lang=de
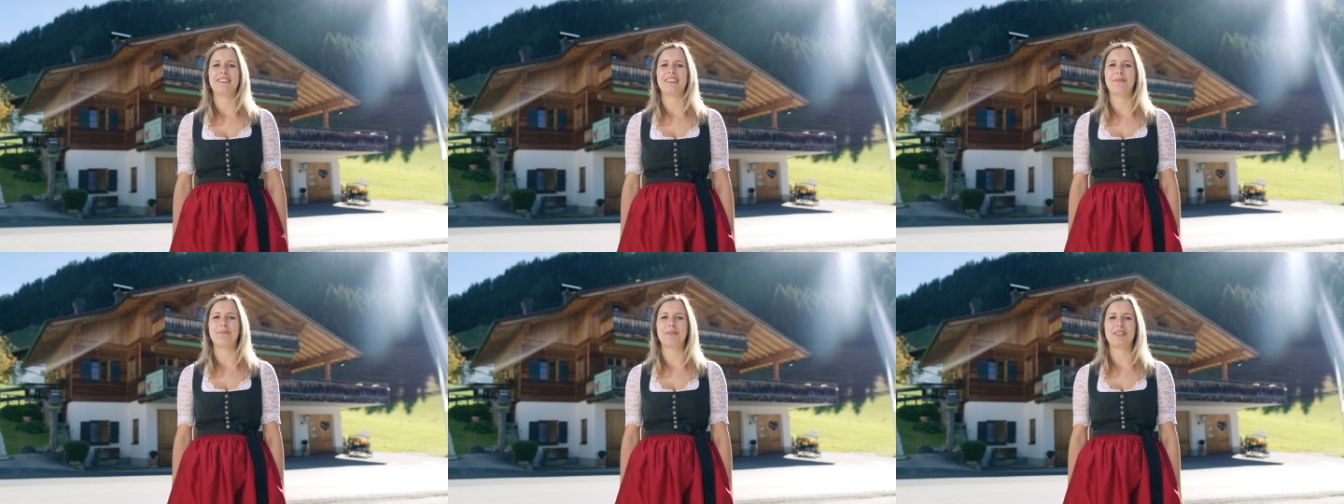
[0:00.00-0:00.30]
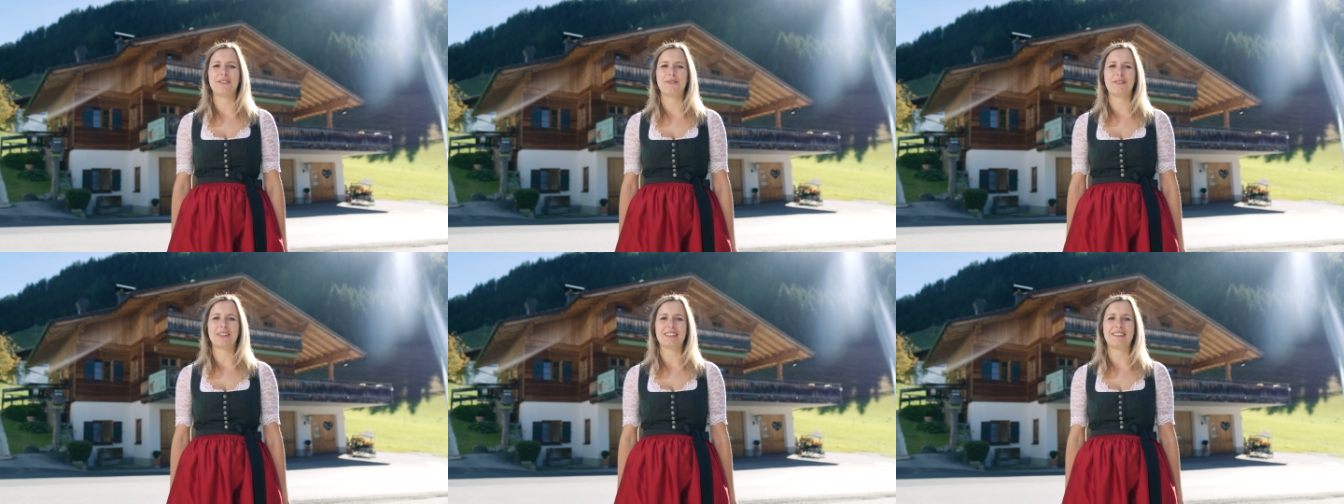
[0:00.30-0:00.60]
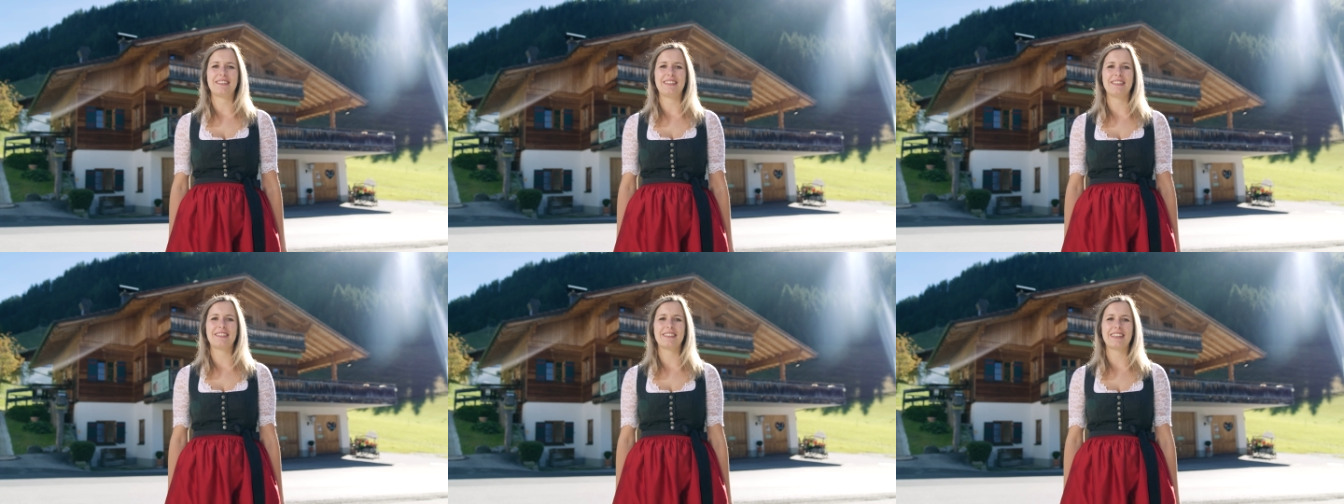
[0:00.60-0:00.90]
Ich bin die
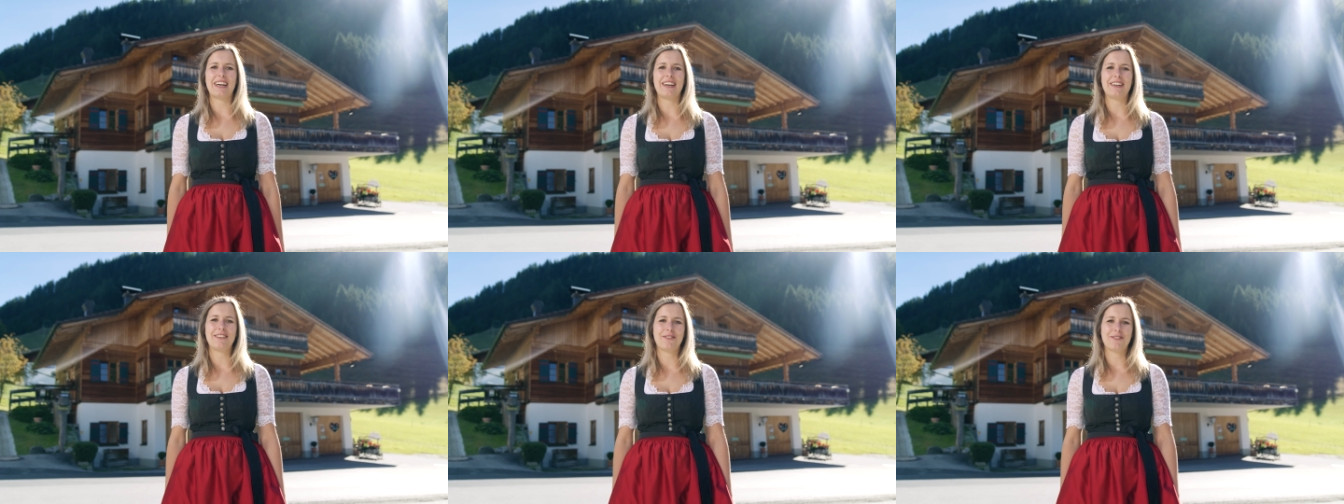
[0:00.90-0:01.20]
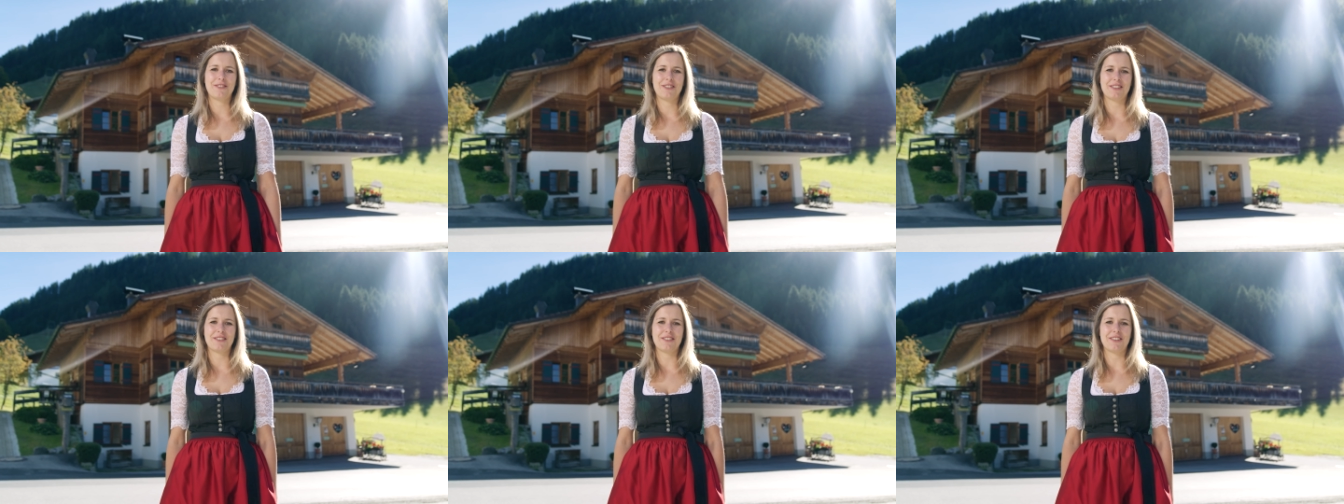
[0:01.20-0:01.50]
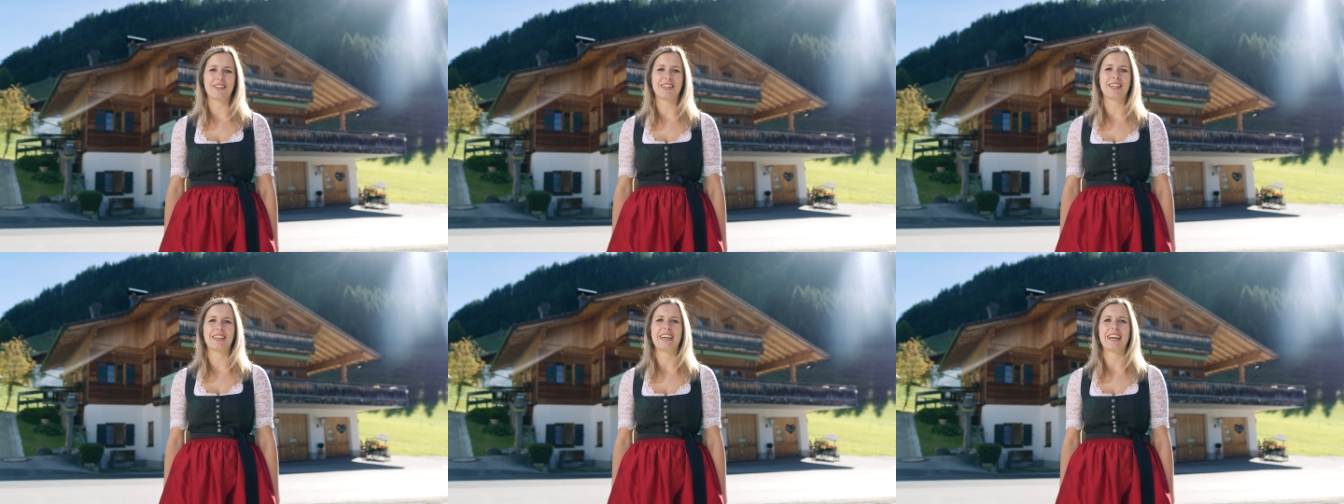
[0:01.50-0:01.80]
Franziska und ich
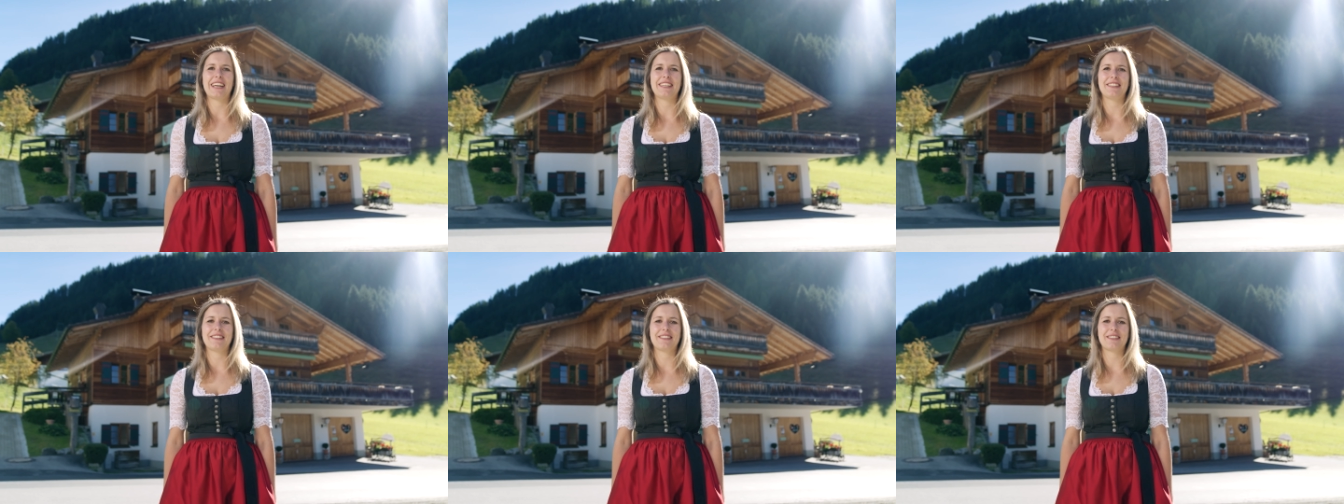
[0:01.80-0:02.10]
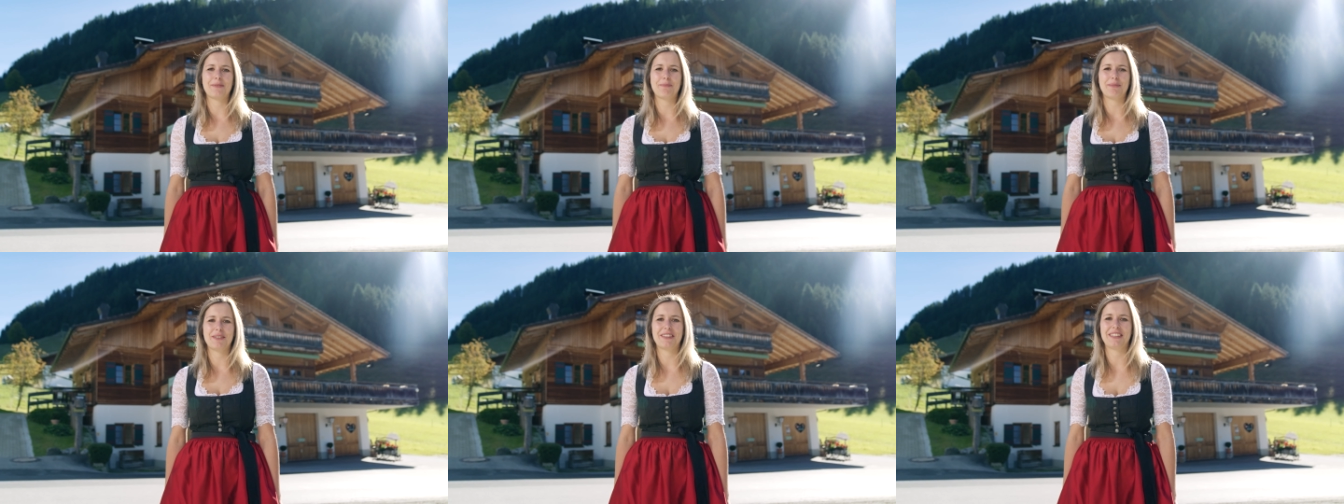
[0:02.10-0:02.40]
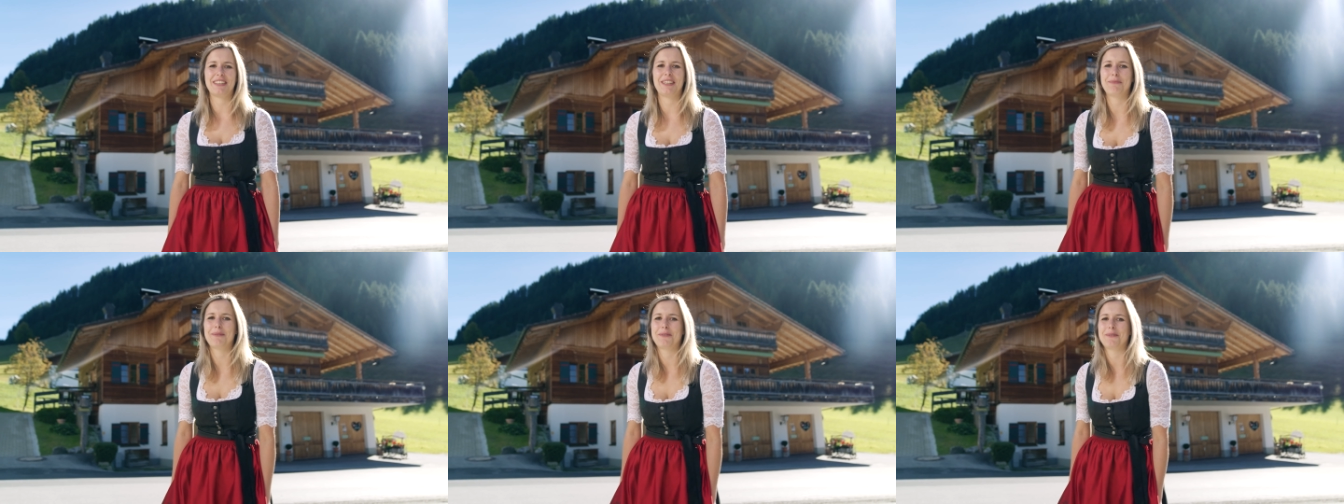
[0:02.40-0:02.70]
zeige euch Dienst am
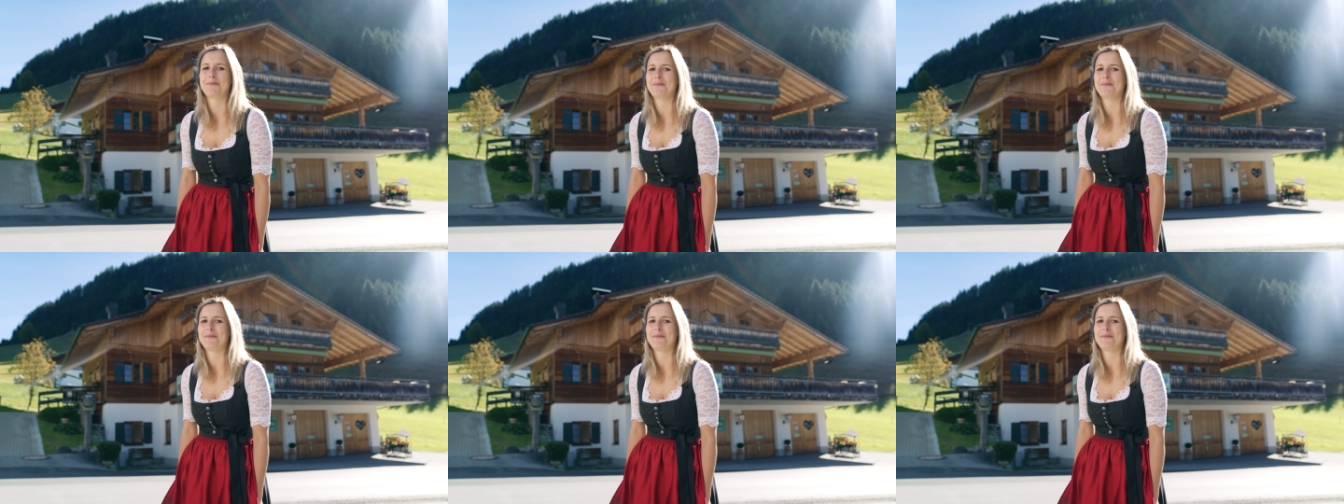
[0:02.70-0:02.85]
Betrieb.